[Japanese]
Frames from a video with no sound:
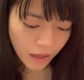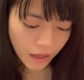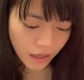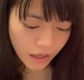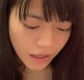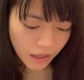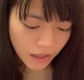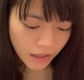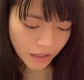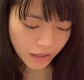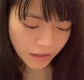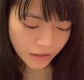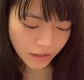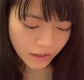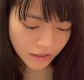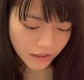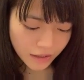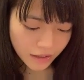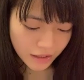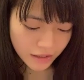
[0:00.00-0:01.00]
な。あー、
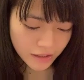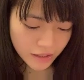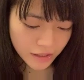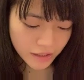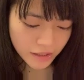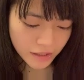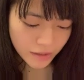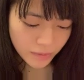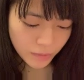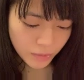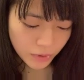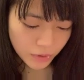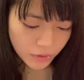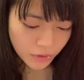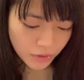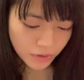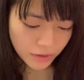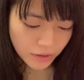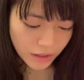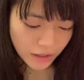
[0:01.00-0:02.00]
なんか写真も
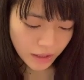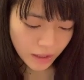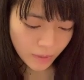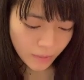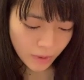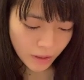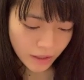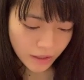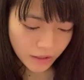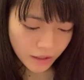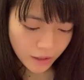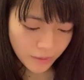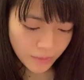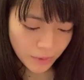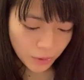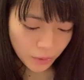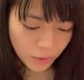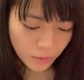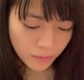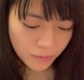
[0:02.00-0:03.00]
撮ったね。前
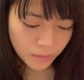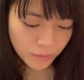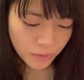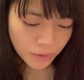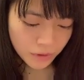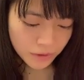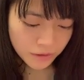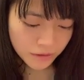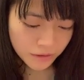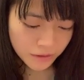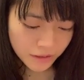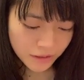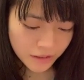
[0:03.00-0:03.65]
髪重。